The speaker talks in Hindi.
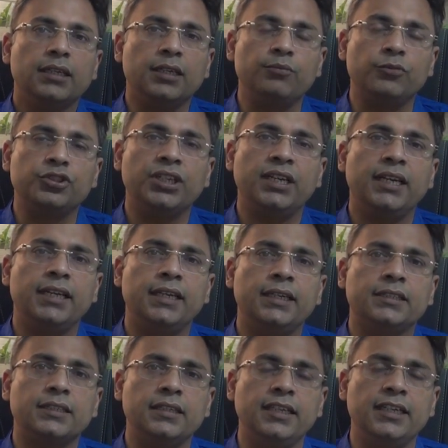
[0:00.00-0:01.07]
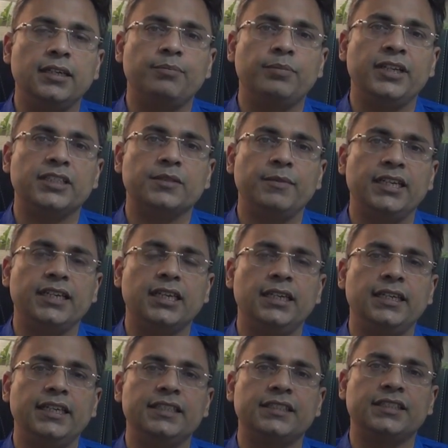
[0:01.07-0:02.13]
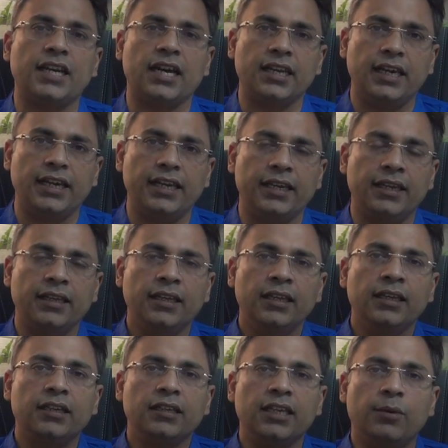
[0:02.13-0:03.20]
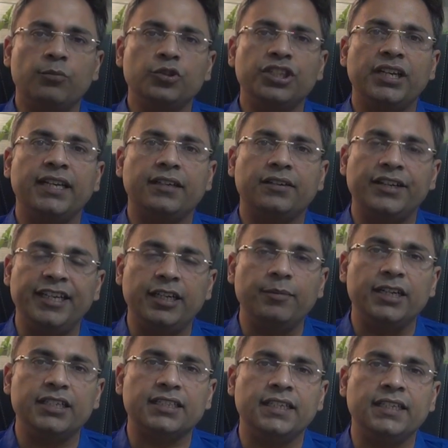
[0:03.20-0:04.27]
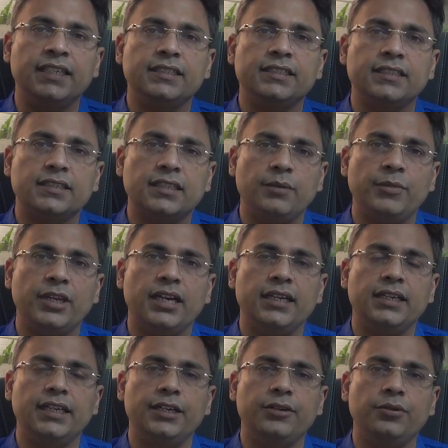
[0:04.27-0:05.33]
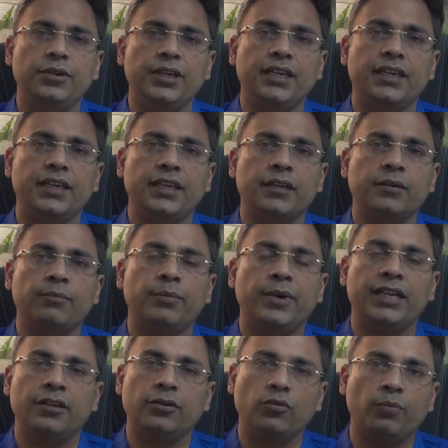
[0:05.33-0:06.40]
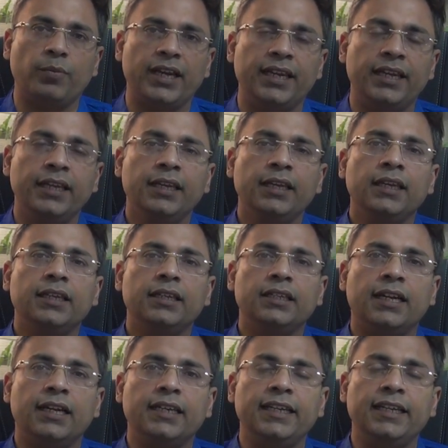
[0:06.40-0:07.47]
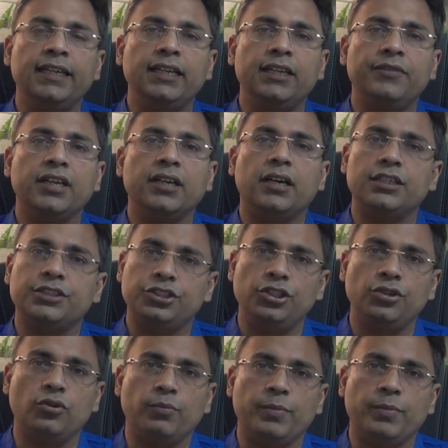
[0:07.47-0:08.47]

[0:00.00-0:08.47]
कि मुझे इस नी रिप्लेसमेंट के लिए जाना है या मुझे एक ट्रीटमेंट चाहिए जिससे मेरा डे टू डे केयर बेटर हो पाए या डेली लिविंग अच्छी हो